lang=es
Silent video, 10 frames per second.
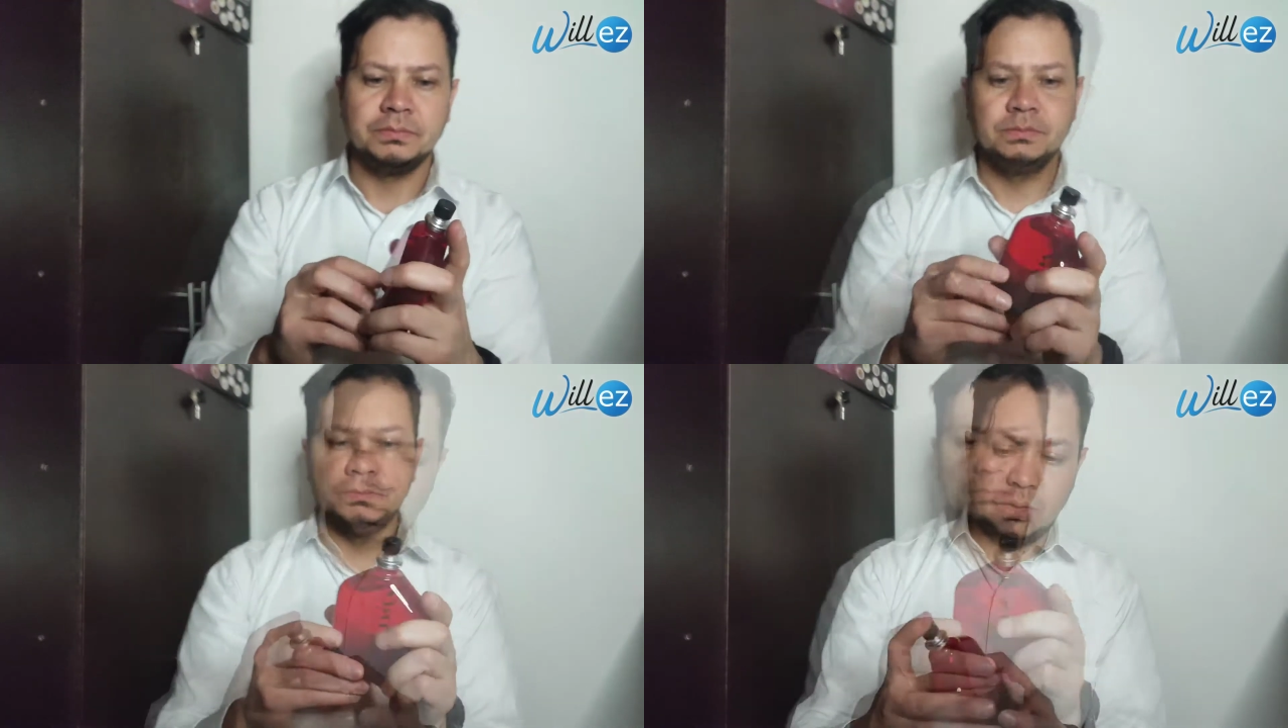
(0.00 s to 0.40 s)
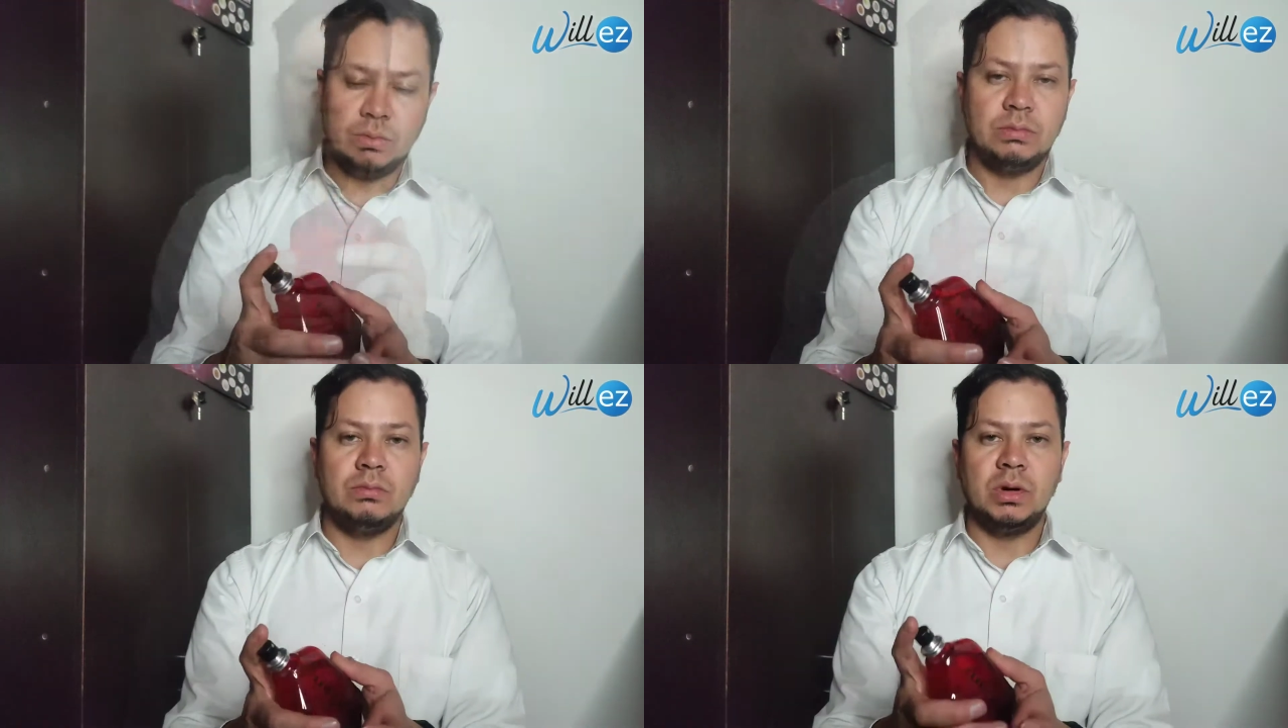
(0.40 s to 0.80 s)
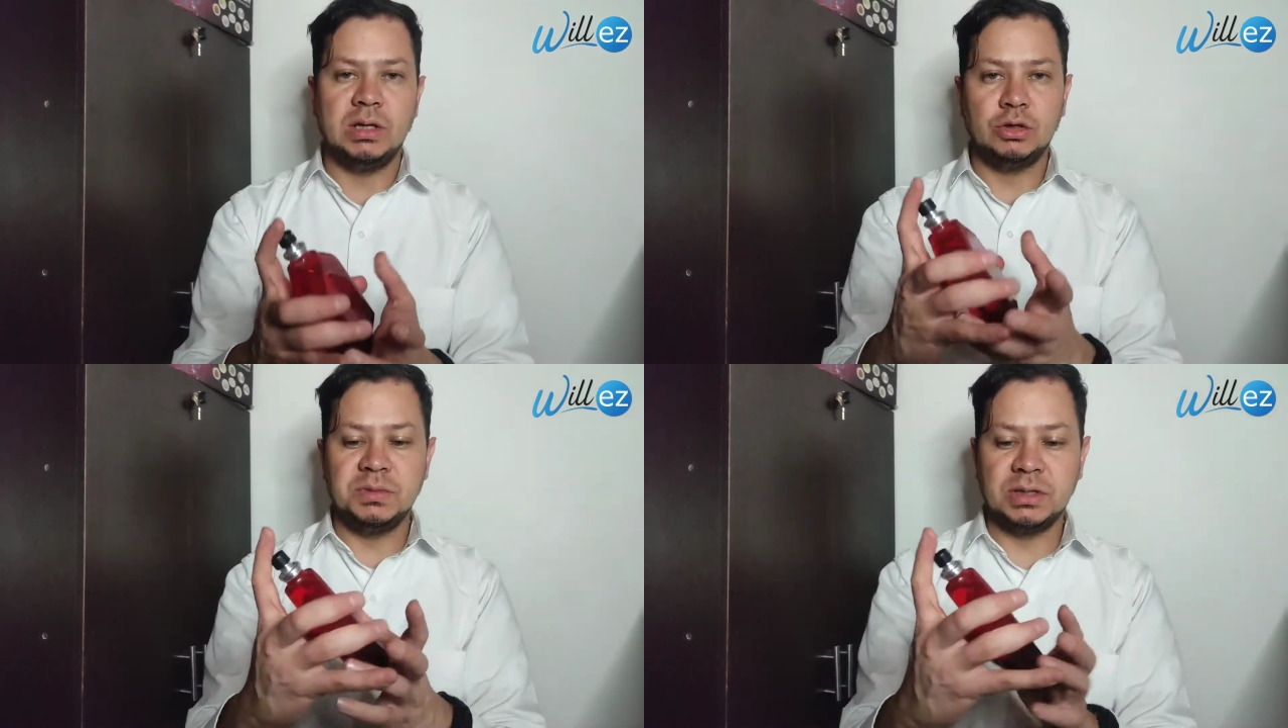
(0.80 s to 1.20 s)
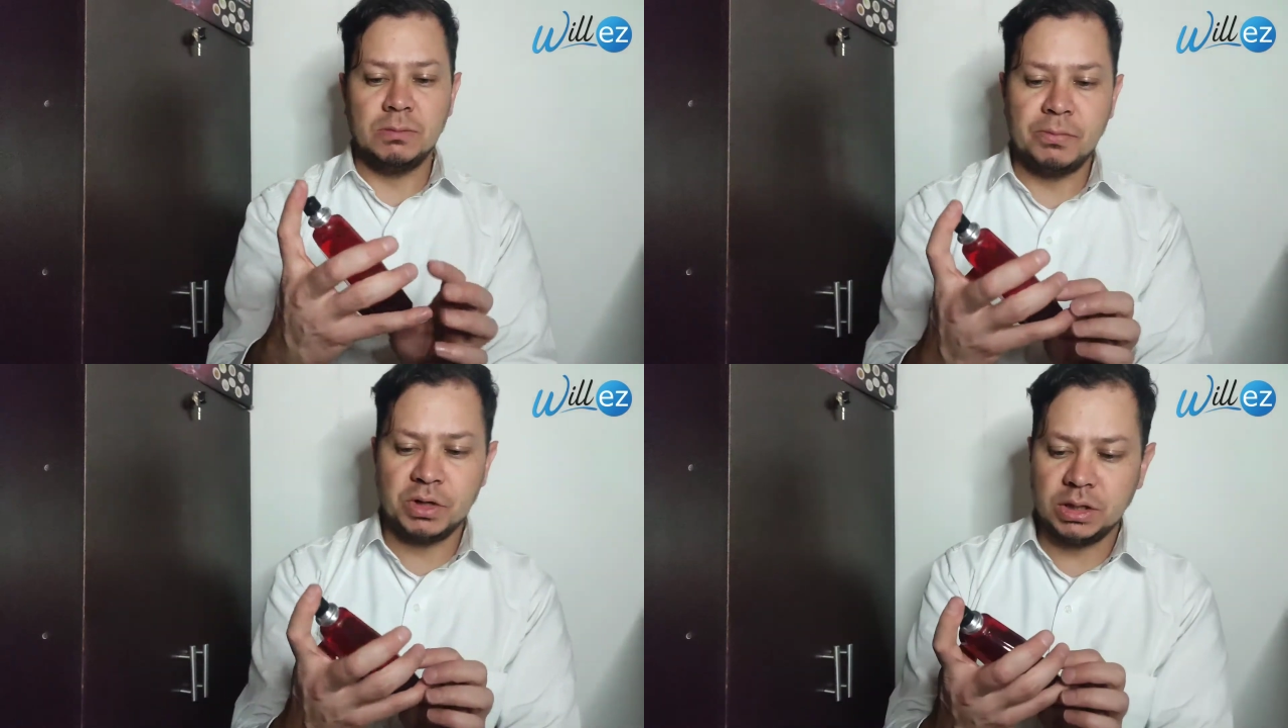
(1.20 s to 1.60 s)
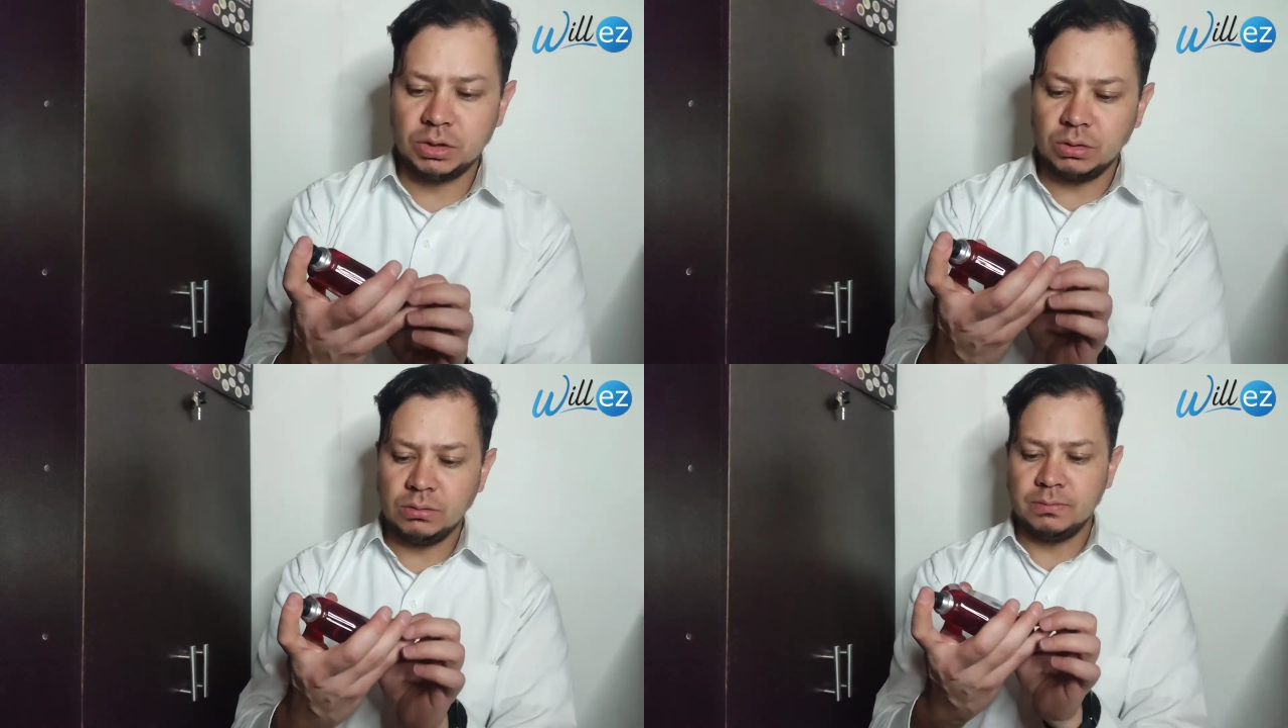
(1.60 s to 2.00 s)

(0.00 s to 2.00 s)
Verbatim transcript: bueno voy a atomizar un poquito